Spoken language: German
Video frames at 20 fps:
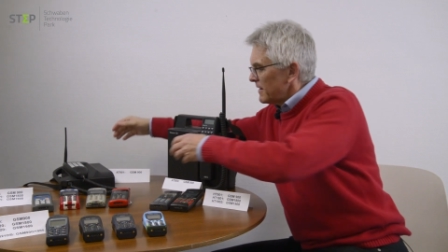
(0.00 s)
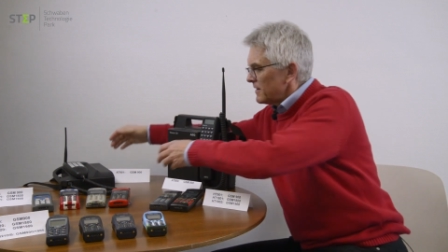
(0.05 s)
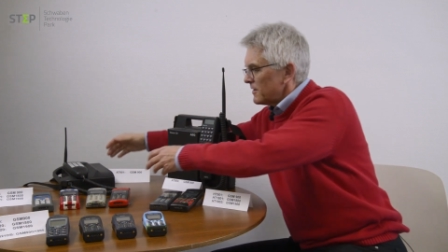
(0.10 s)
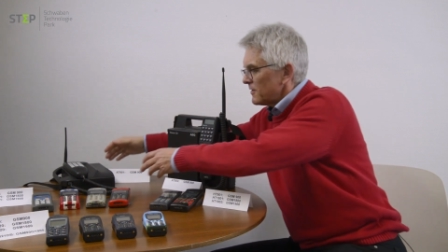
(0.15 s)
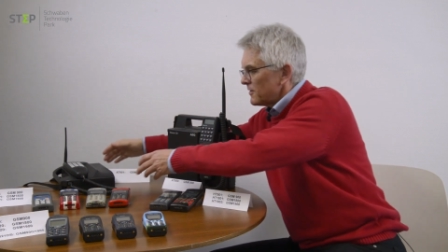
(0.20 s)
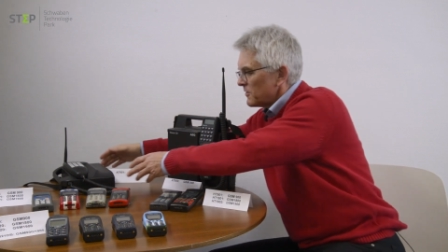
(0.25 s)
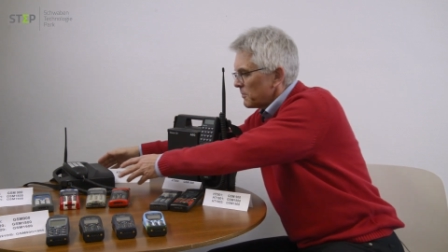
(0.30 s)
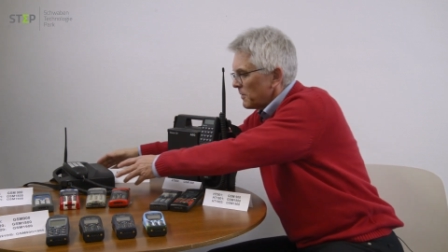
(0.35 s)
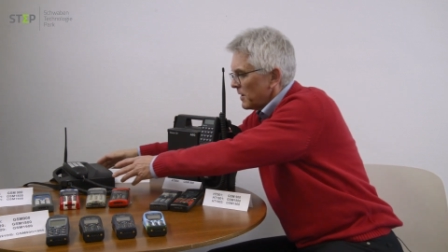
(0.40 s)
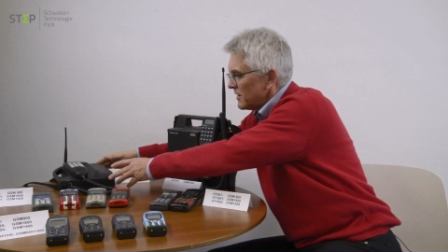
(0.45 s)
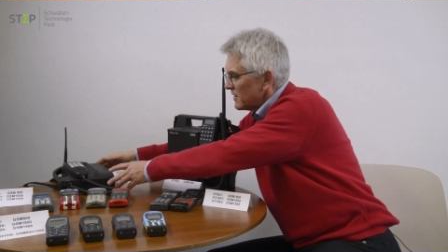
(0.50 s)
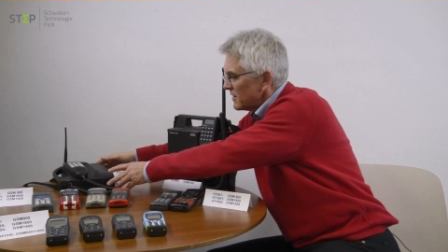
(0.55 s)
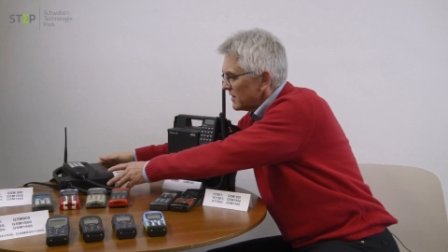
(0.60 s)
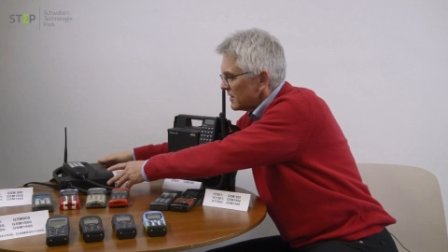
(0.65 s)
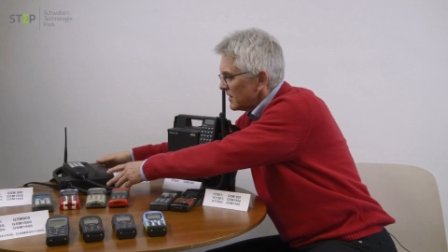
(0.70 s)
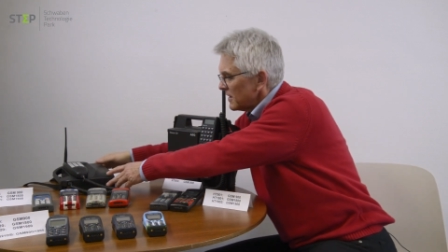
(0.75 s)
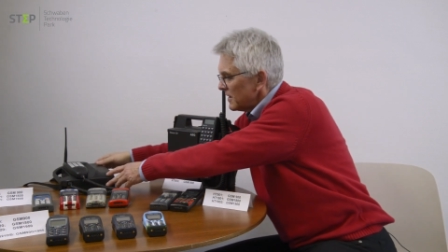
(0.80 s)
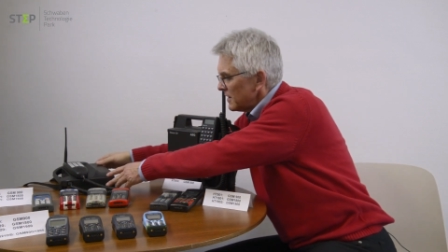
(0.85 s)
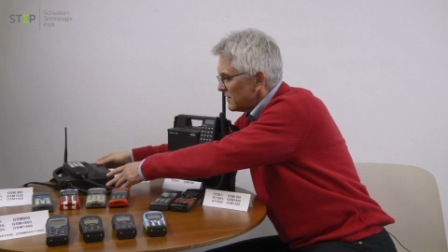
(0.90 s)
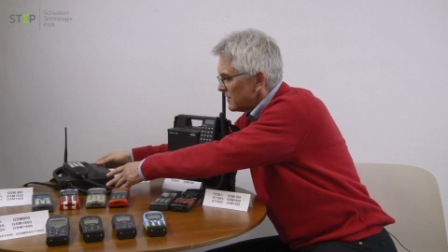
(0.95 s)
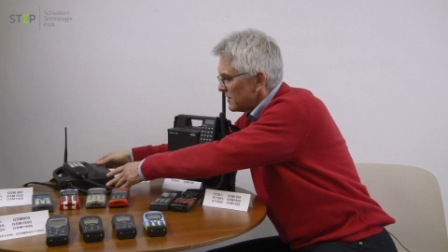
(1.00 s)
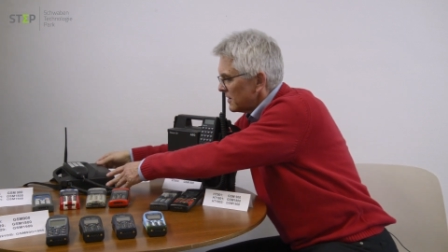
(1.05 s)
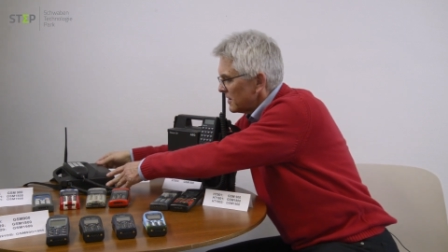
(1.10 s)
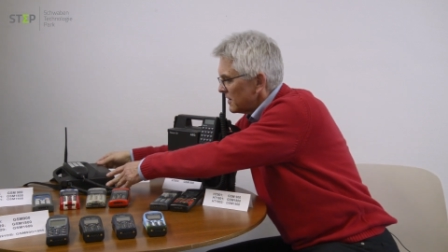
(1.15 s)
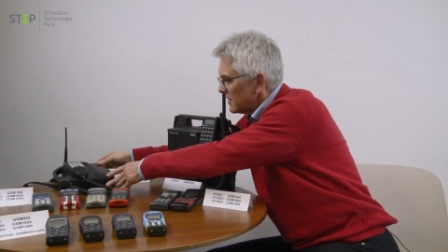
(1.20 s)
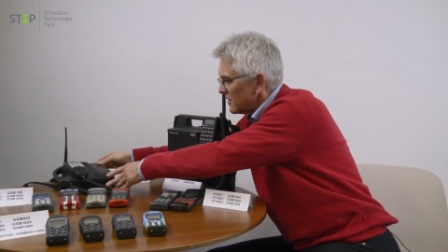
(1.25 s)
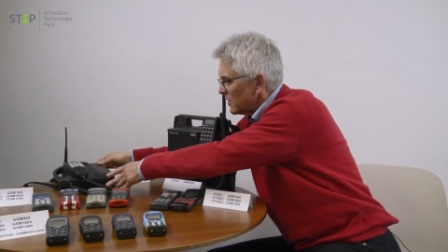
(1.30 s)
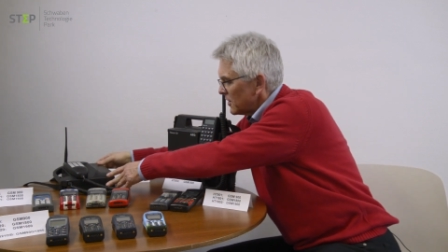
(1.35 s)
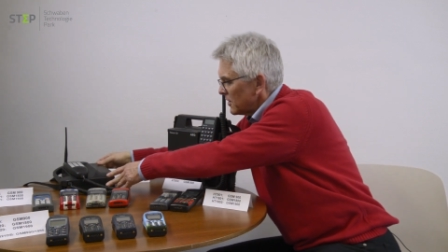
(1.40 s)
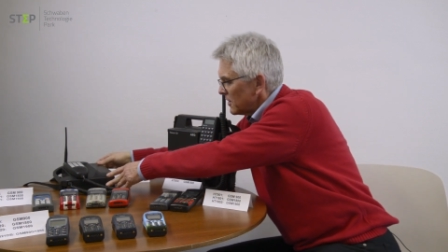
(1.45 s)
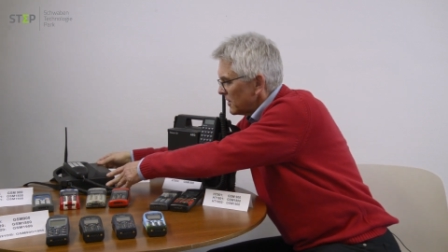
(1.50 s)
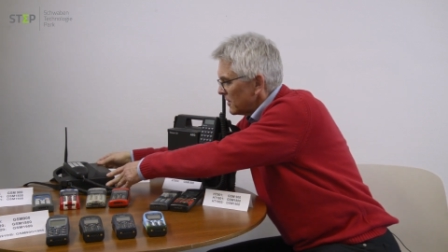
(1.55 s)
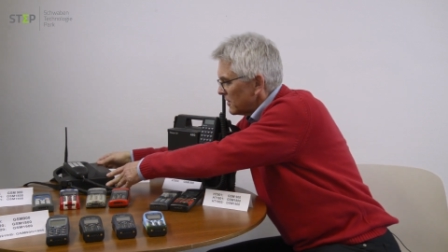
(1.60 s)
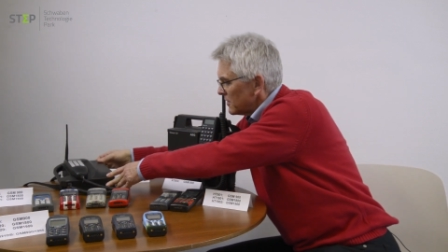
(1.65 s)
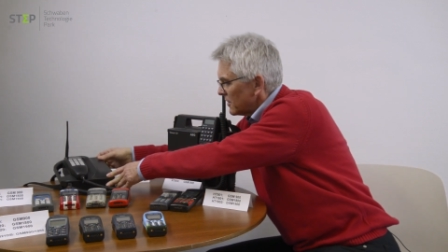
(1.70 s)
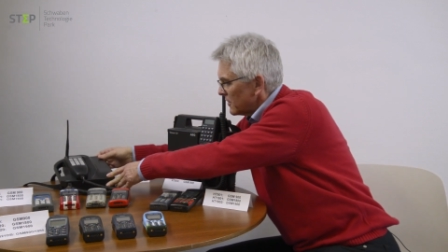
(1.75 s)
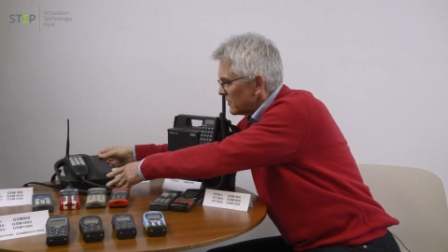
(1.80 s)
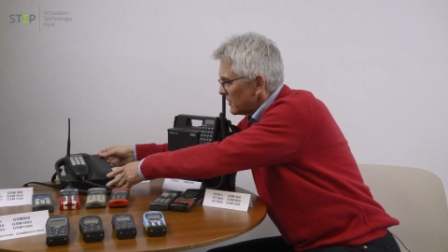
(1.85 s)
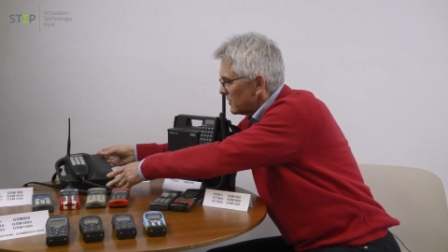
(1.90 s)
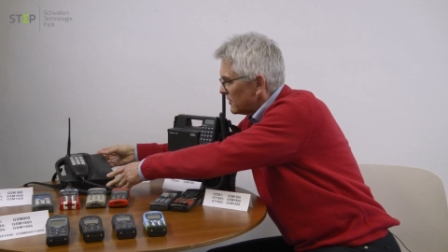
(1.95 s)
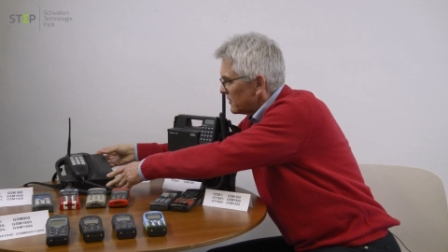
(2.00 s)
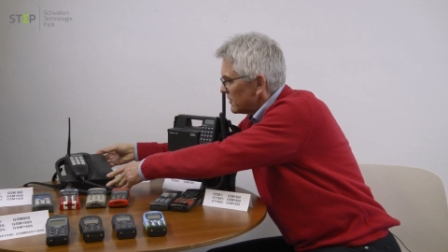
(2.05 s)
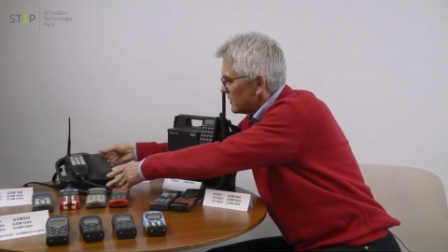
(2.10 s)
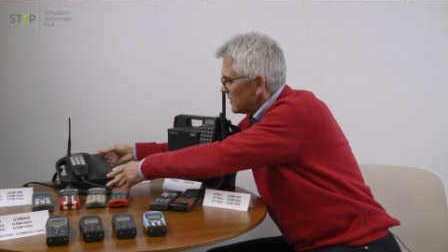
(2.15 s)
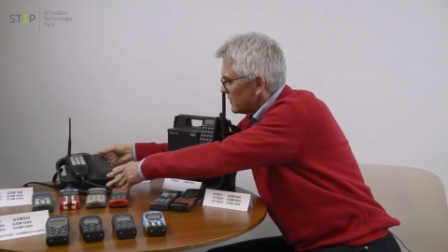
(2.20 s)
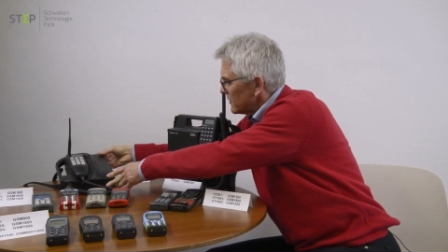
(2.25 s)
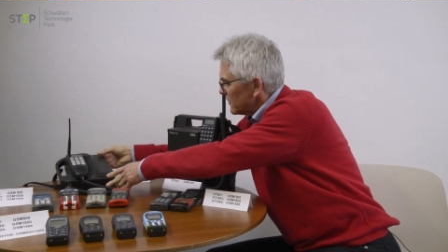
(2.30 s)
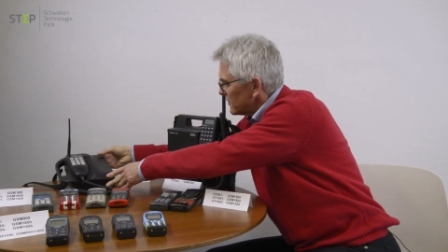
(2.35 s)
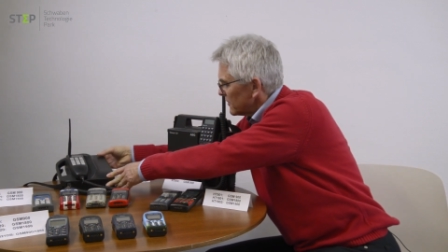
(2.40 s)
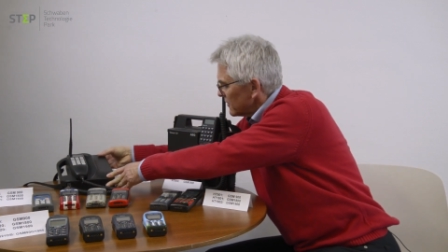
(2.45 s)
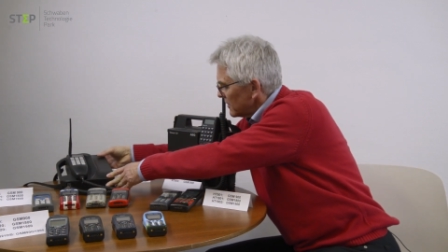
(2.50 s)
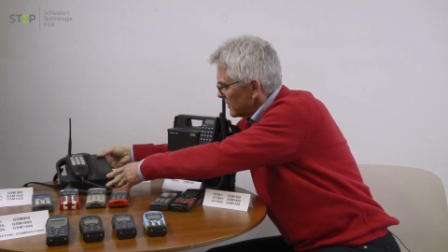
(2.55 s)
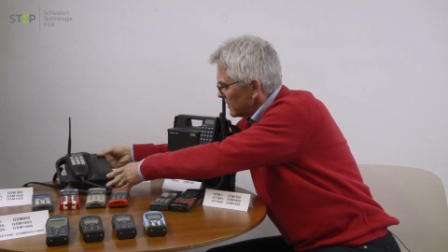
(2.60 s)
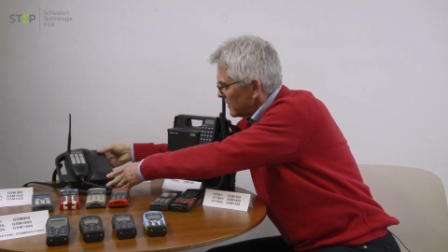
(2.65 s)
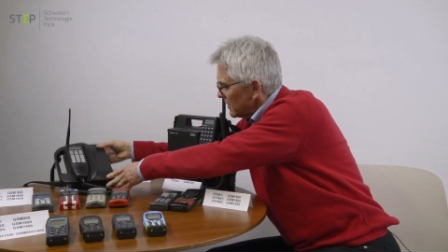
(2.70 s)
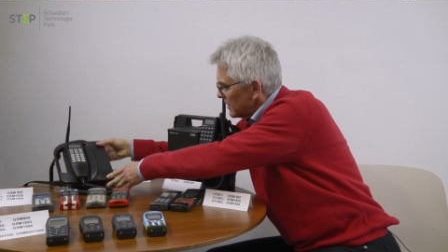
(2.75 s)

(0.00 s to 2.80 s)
das zweite Gerät. Das ist das